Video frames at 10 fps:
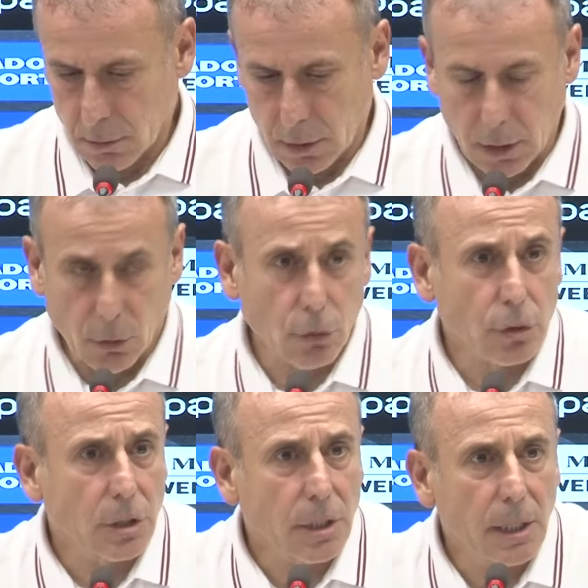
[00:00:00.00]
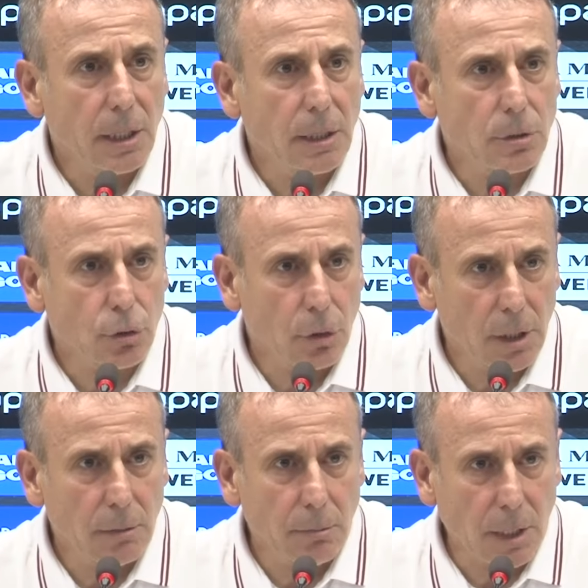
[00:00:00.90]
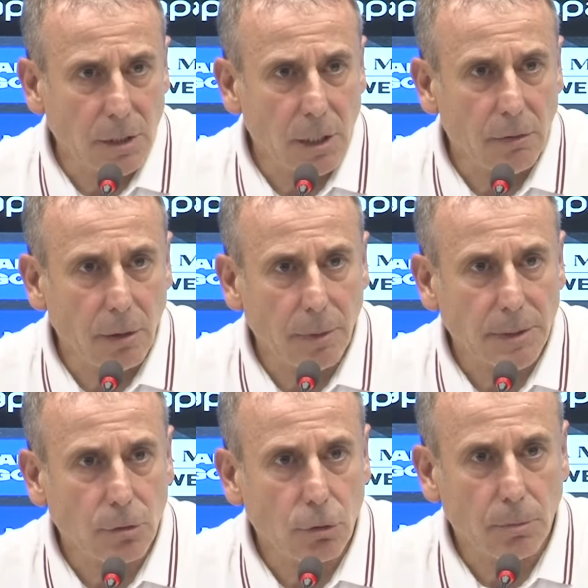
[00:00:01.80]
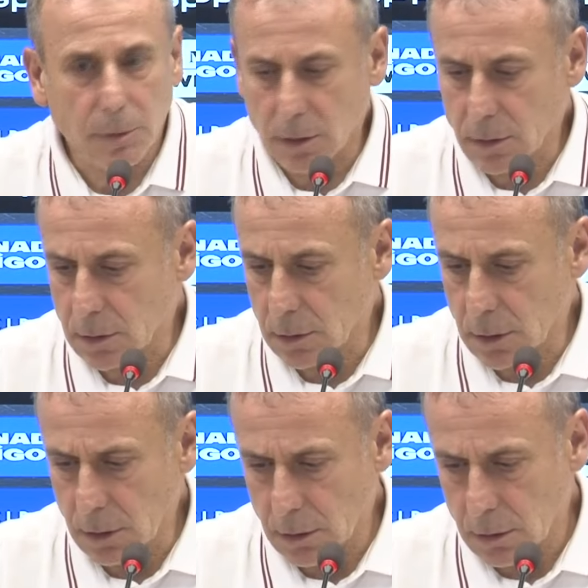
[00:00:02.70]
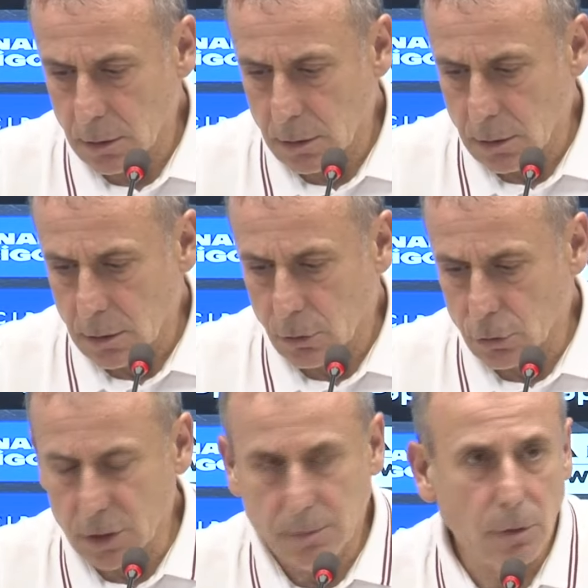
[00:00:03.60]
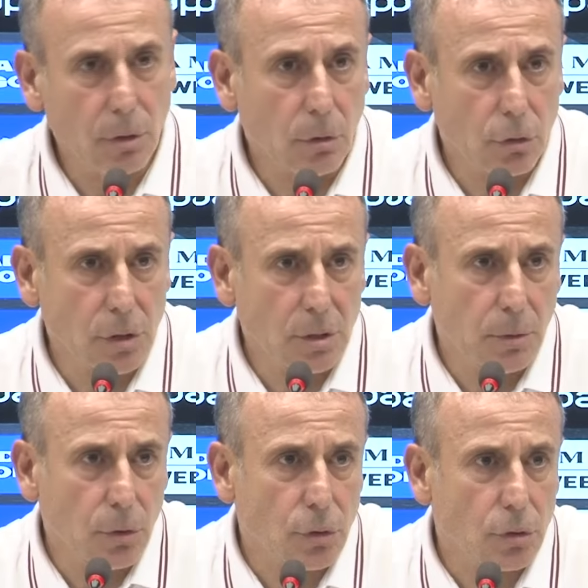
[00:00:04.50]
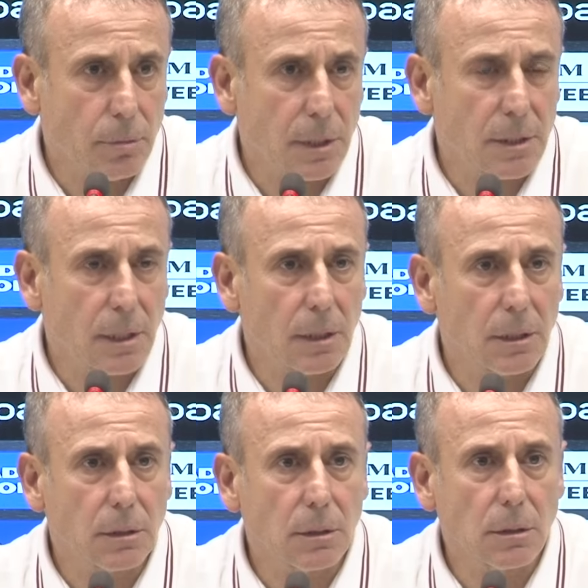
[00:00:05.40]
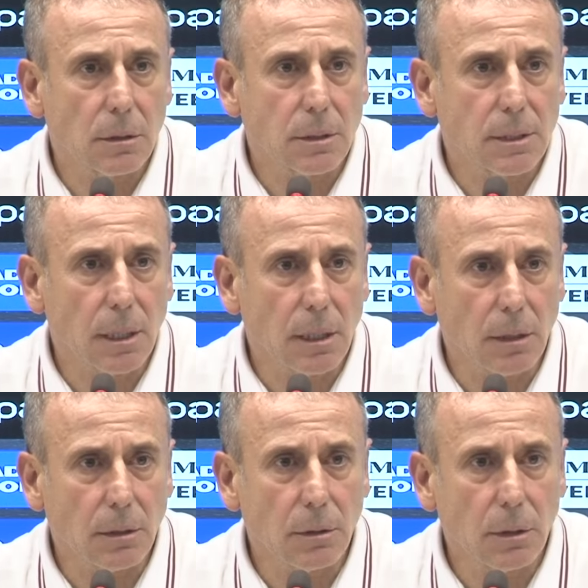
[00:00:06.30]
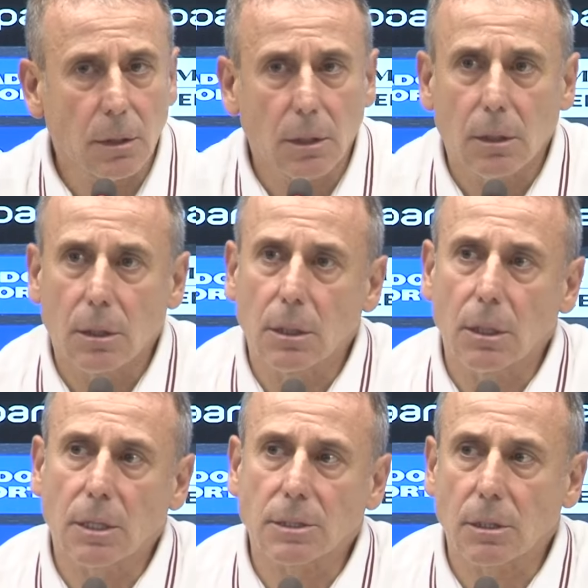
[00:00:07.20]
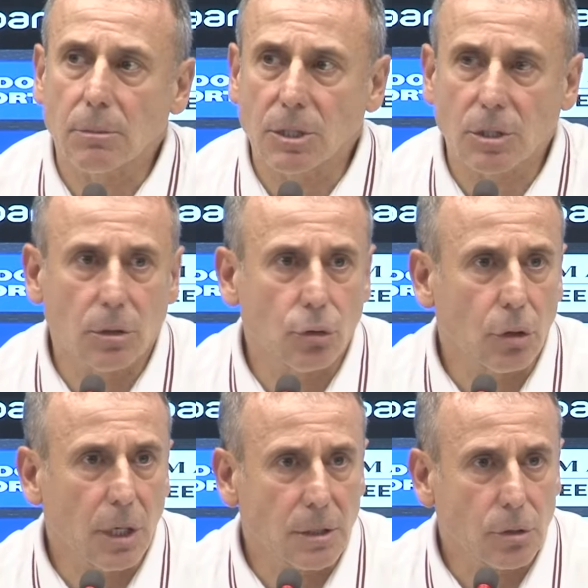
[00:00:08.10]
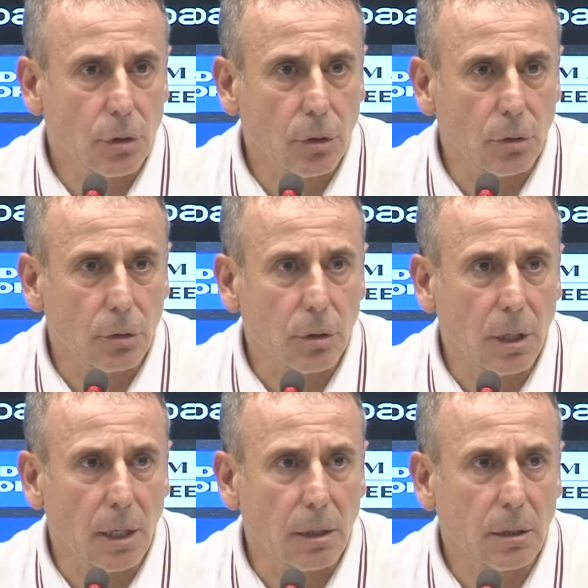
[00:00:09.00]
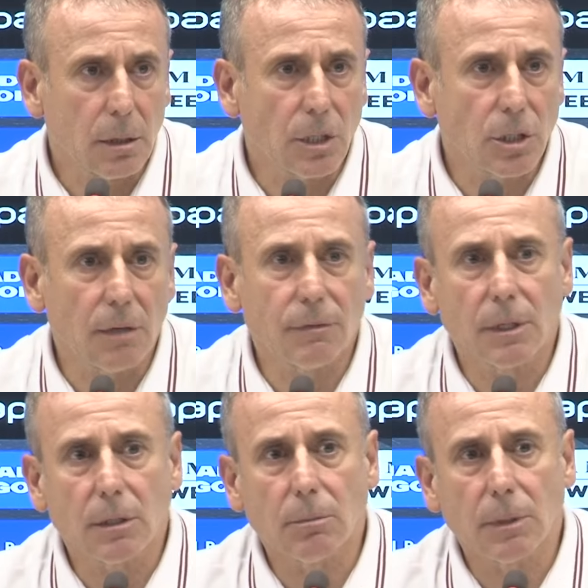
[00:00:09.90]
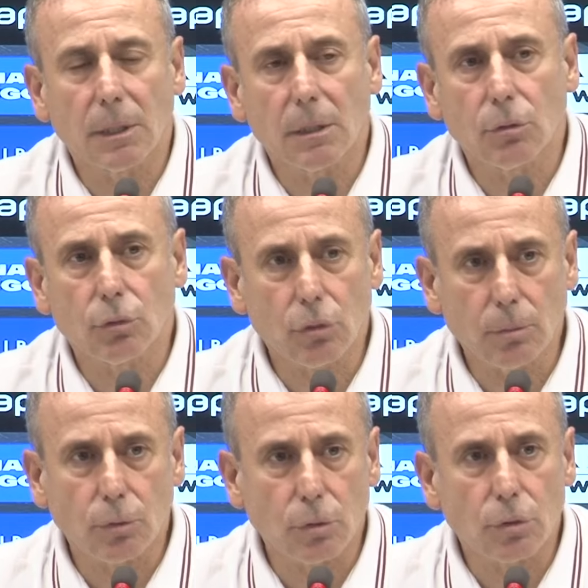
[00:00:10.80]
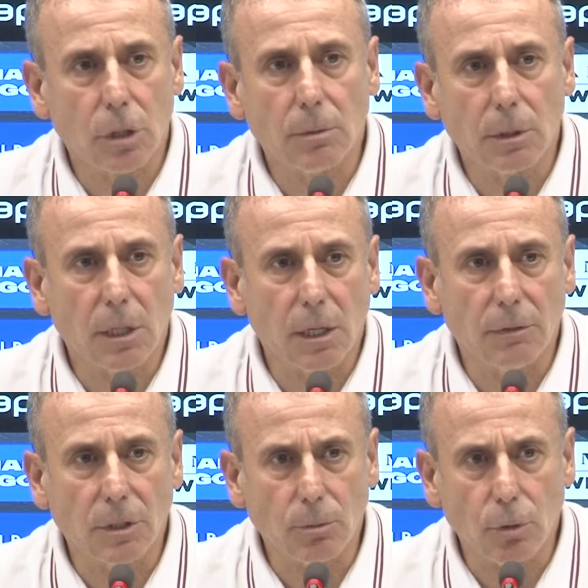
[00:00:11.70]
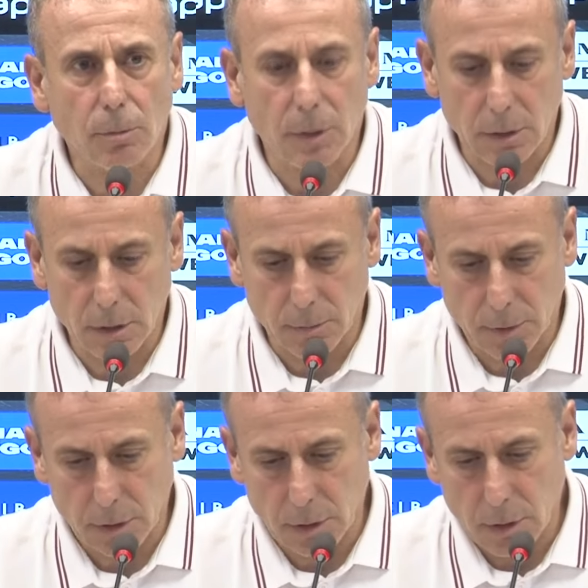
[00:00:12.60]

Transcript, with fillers: E, ile ilgili söyledim maçtan evvel basın toplantısında. Orsic, bili Orsic biliyorsunuz bir senedir sakat. Ee, hazırlık maçlarında çok az süre aldı. Geçen hafta itibariyle de oturup uzun süre bir kahve içip toplantı yaptık.